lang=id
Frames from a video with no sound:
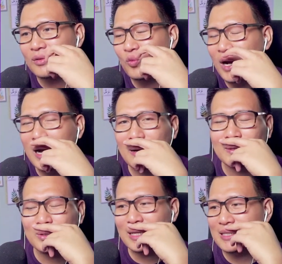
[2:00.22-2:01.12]

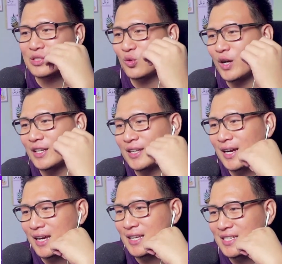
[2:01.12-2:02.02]
Wow itulah
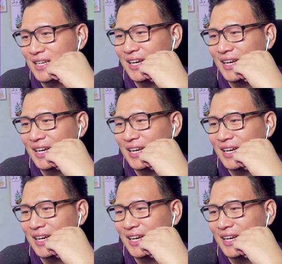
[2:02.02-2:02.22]
keseruannya guys